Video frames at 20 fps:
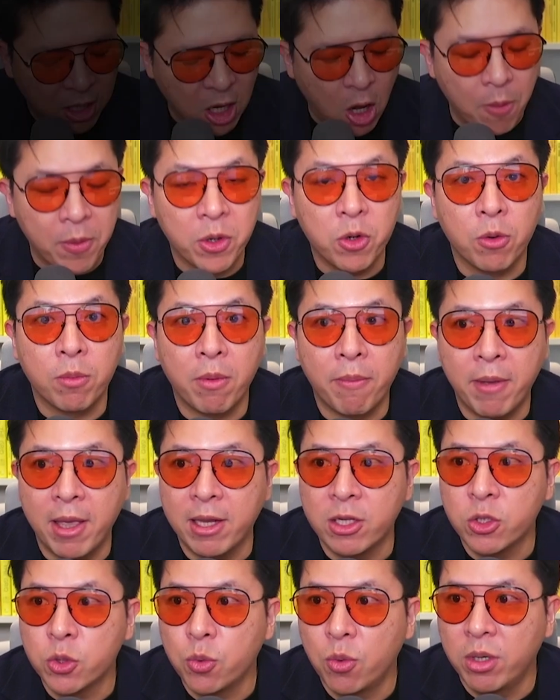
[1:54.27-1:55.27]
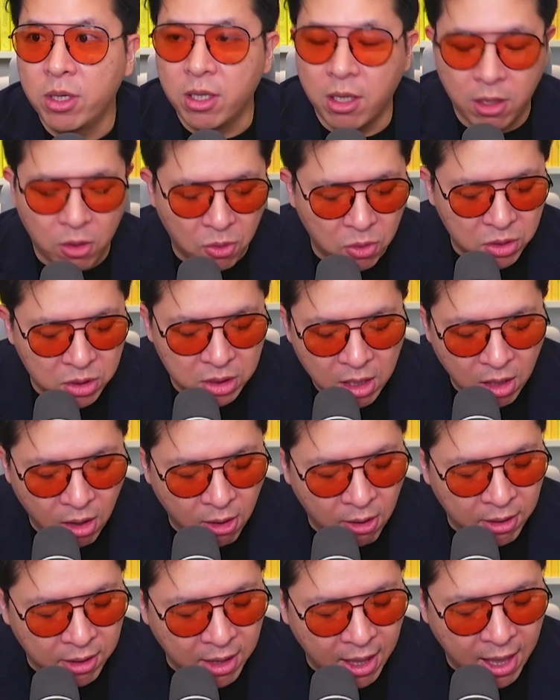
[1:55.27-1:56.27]
เขาเป็นคนประเภทช่วยเหลือคน
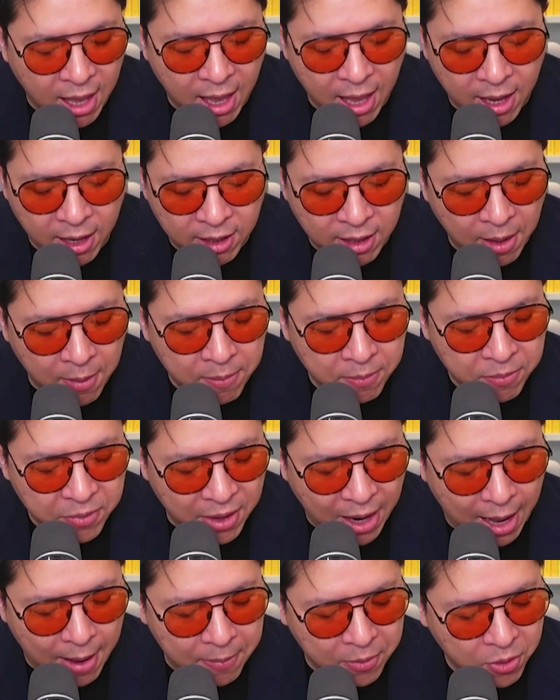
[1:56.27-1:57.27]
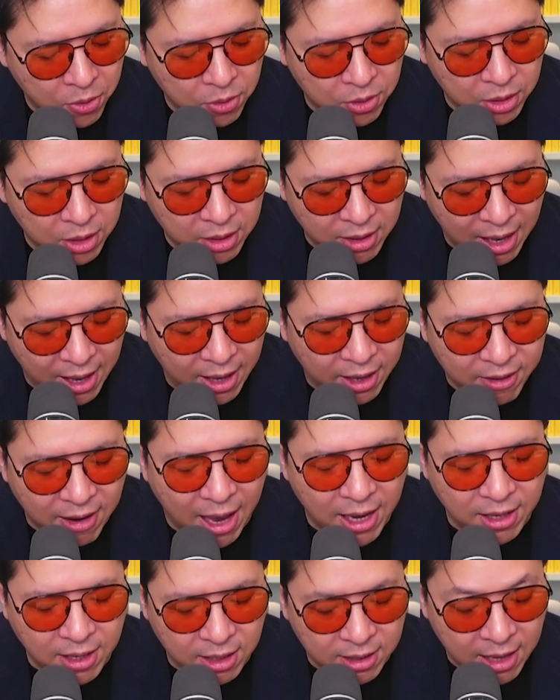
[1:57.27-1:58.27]
อ่อนแอกำราบคนแข็งแก
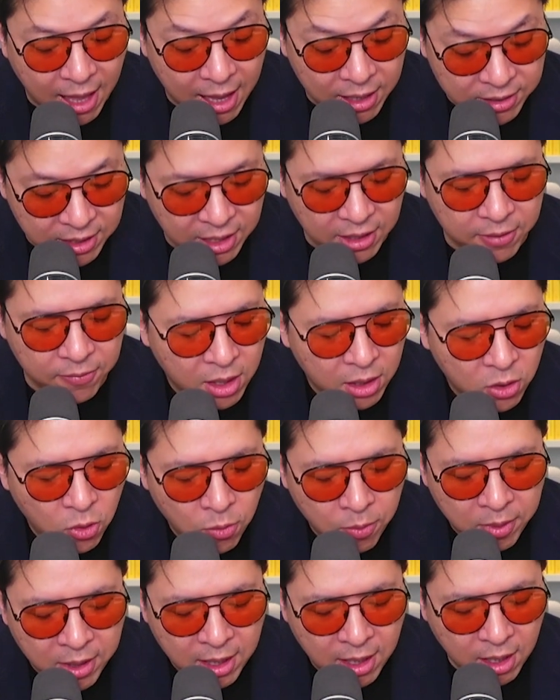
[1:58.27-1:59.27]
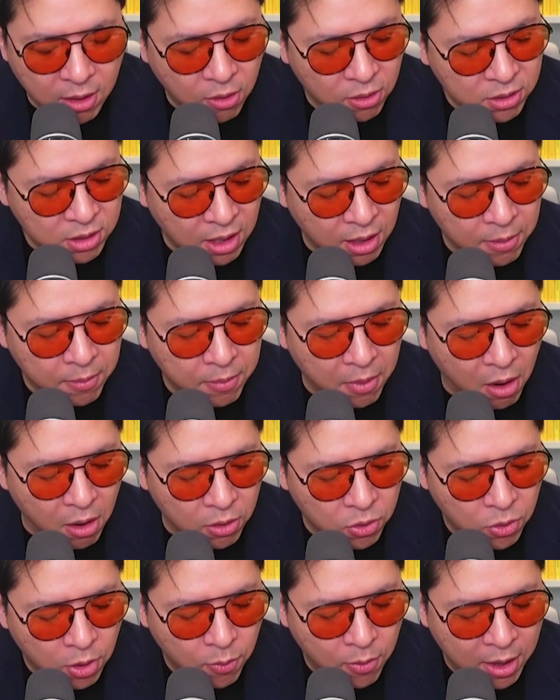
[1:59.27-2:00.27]
ร่งอย่างแท้จริง รุ่นพี่คนยังบอก
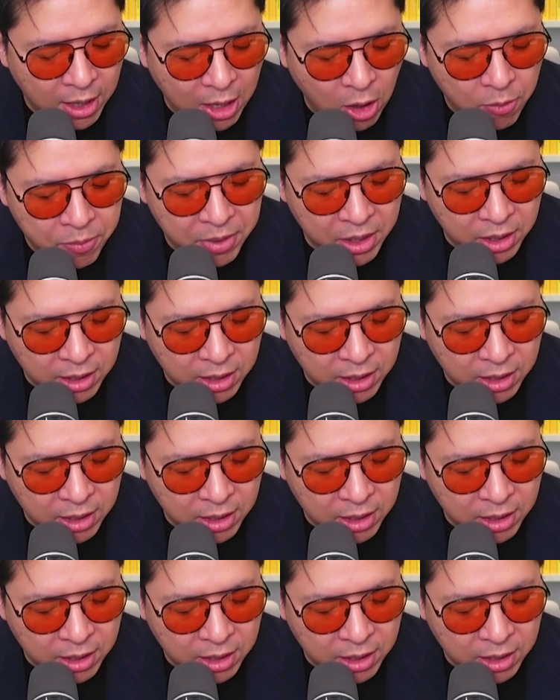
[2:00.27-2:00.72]
ด้วยว่าเขาเหมือน